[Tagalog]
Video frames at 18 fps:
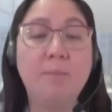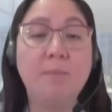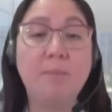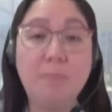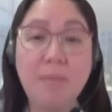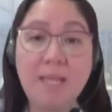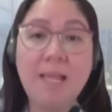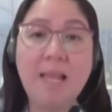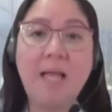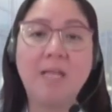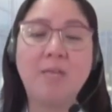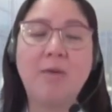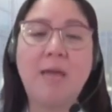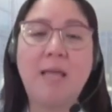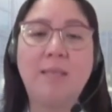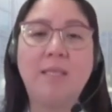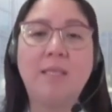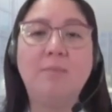nabibilang
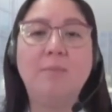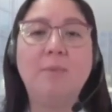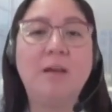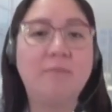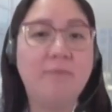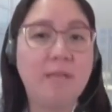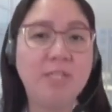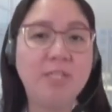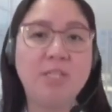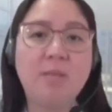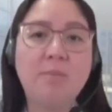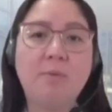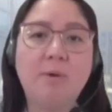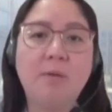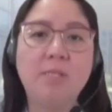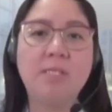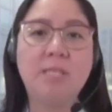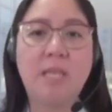yung ating mga
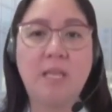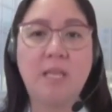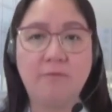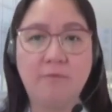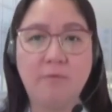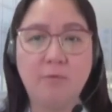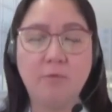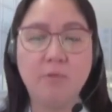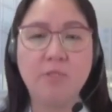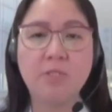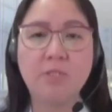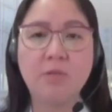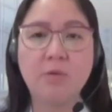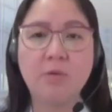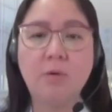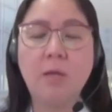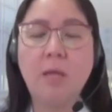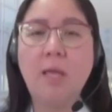vegetables and fruits.
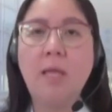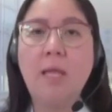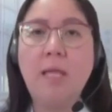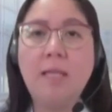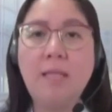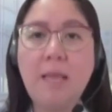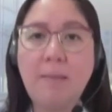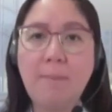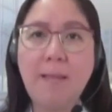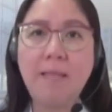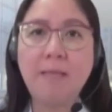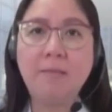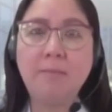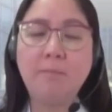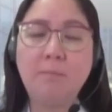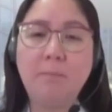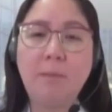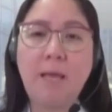So, dapat
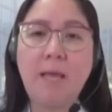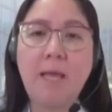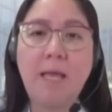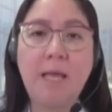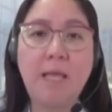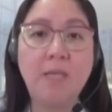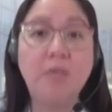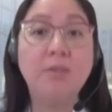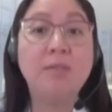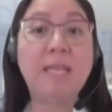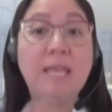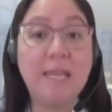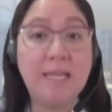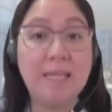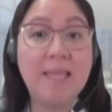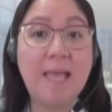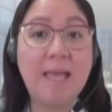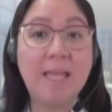uh, yung
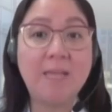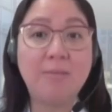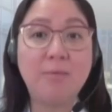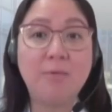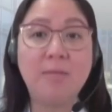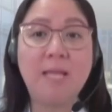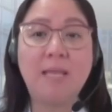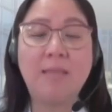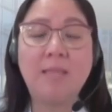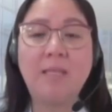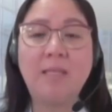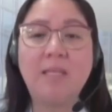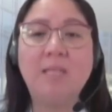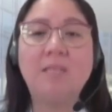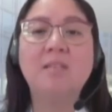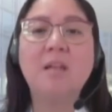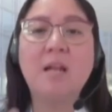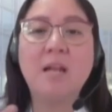daily diet po natin,
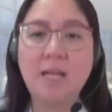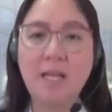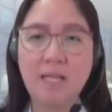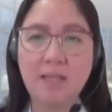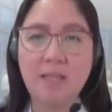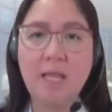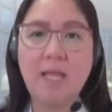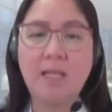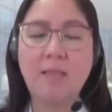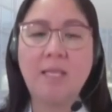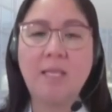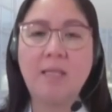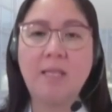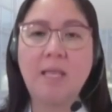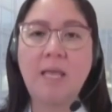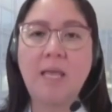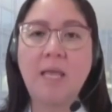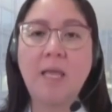ita-target
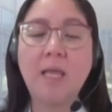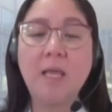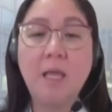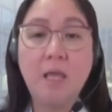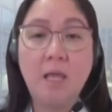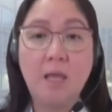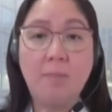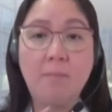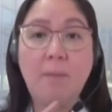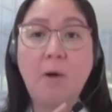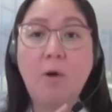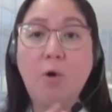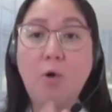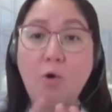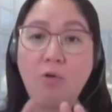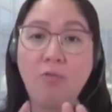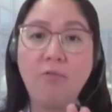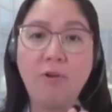natin na
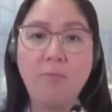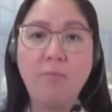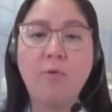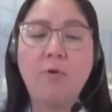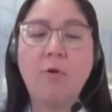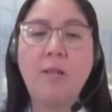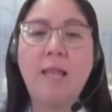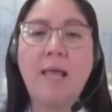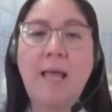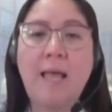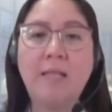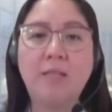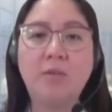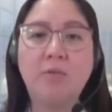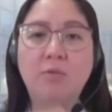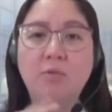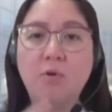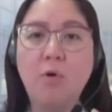makocover mo
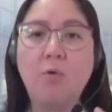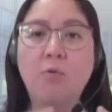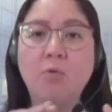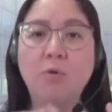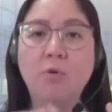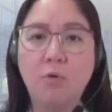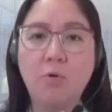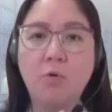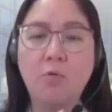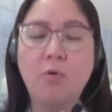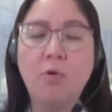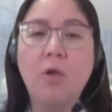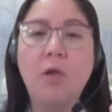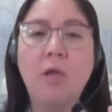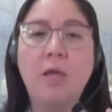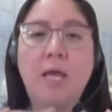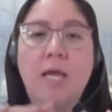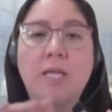lahat yung go-grow
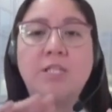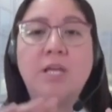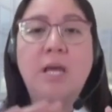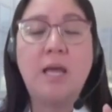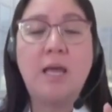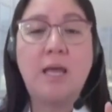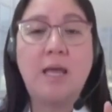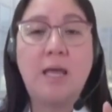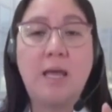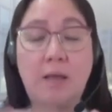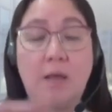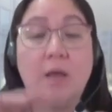at saka